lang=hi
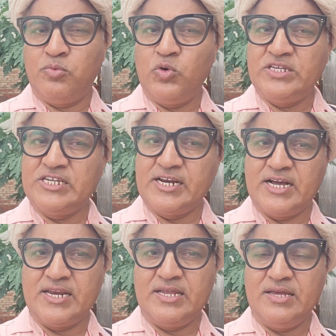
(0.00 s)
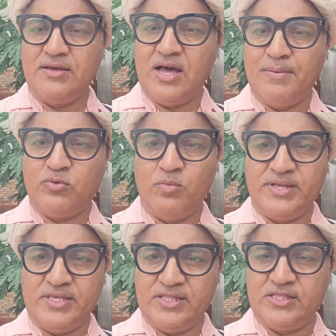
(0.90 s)
पूरी जानकारी आपको
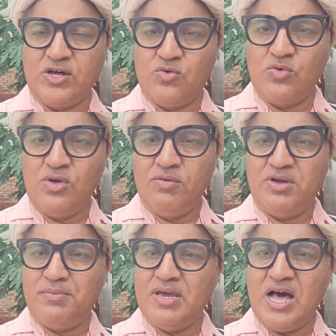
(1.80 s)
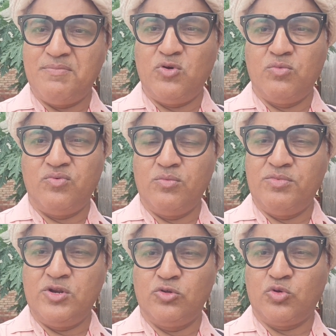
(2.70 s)
मैं दे देता हूँ फिर भी आप लोग
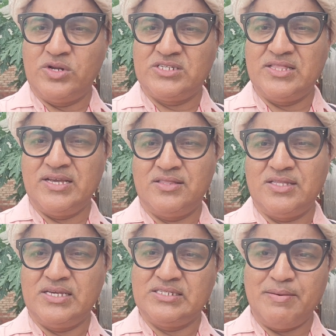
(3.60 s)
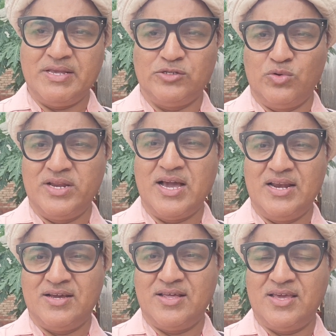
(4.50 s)
वीडियो थोड़ा सा देखते हैं देखिए समय ज़रूर
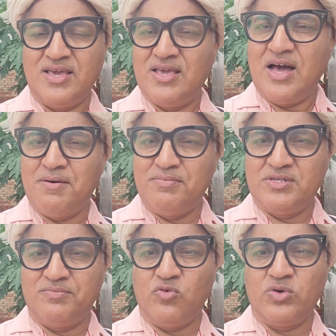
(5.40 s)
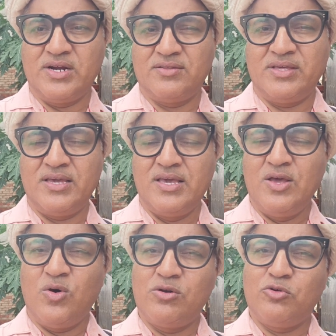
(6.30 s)
निकाला करें आप मुझे फ़ोन करते हैं
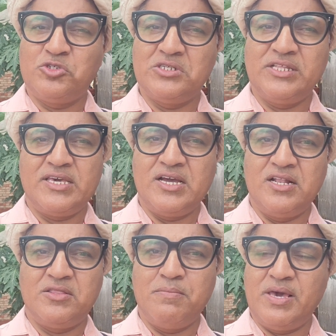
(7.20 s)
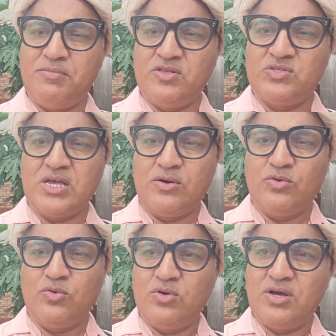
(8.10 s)
और कुछ देखिए गलती मैं भी इंसान
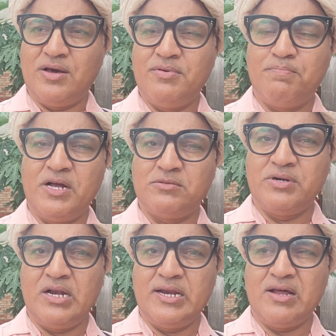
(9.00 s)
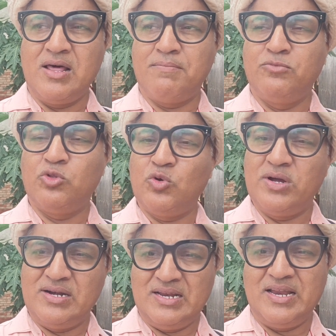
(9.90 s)
हूँ कभी पाँच मिनट लेट और आप दो दो
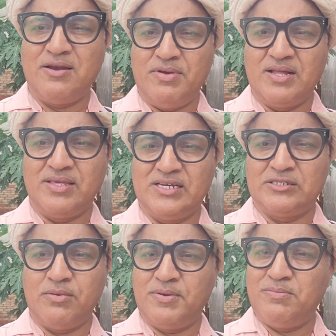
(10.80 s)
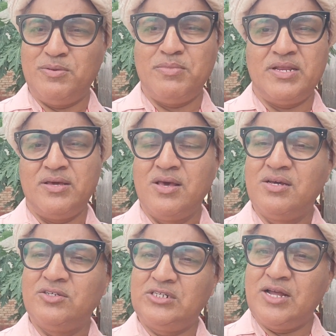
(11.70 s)
घंटे लेट भी आते कस्टमर फिर भी मेरे
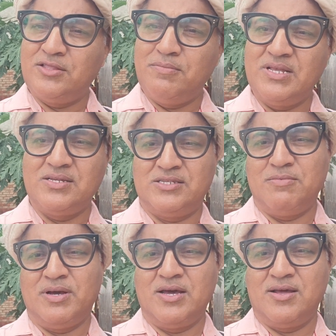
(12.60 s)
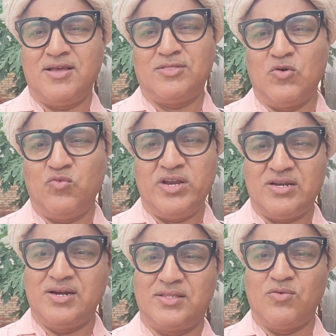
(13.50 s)
शांत मिजाज से मैं खड़ा रहता हूँ
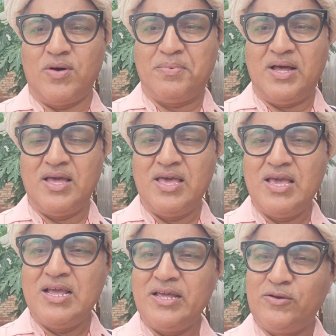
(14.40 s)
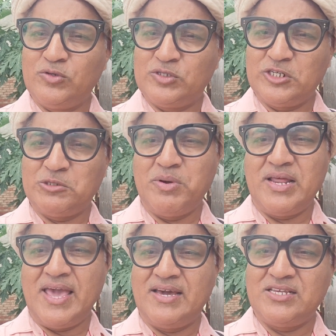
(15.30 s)
वेट करता हूँ आपका लेकिन कुछ
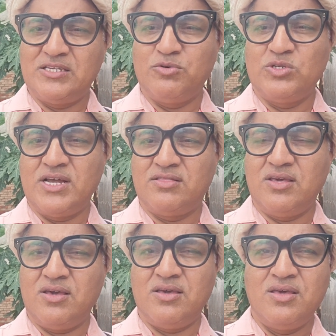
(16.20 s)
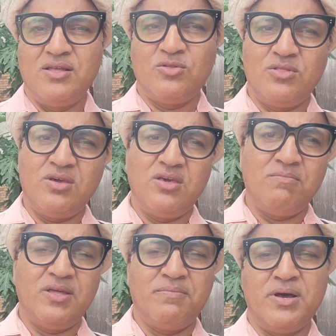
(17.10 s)
कस्टमर एग्रेसिव हो जाते हैं तो देखिए
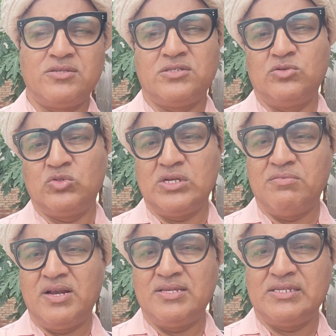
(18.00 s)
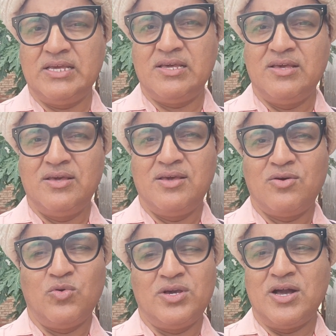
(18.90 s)
मेरे पास गुस्से वाले से
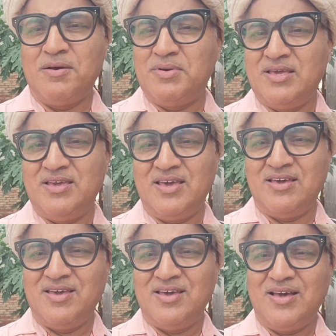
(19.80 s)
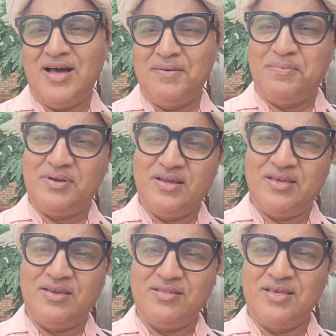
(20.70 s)
कोई काम नहीं है आप
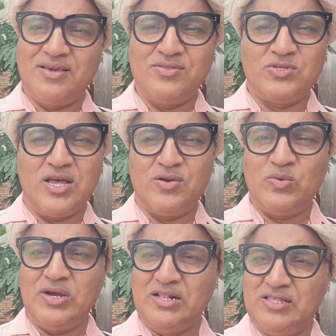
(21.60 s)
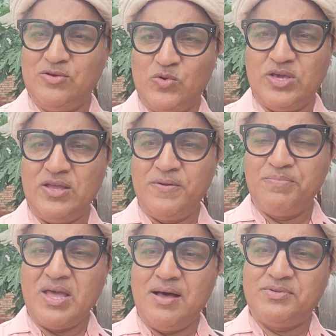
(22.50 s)
करें देखिए इंसान हूँ गलती होगी
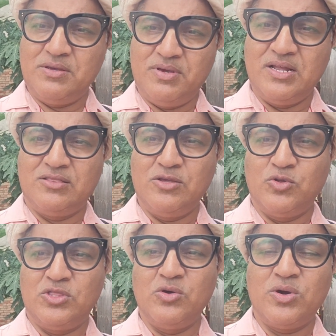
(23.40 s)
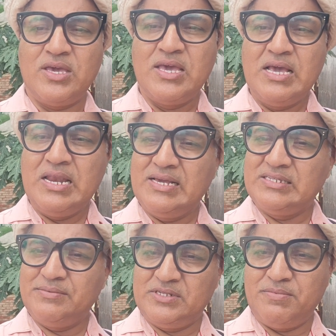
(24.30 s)
आपसे भी गलती होती होगी
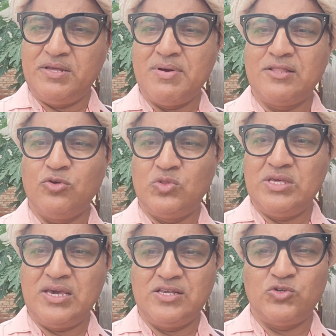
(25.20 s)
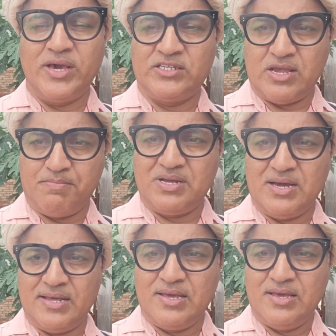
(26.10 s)
लेकिन सबसे बड़ी बात होती है कि जो एक्सेप्ट
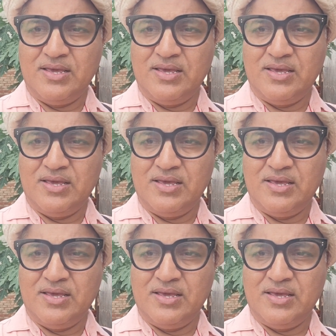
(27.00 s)
करें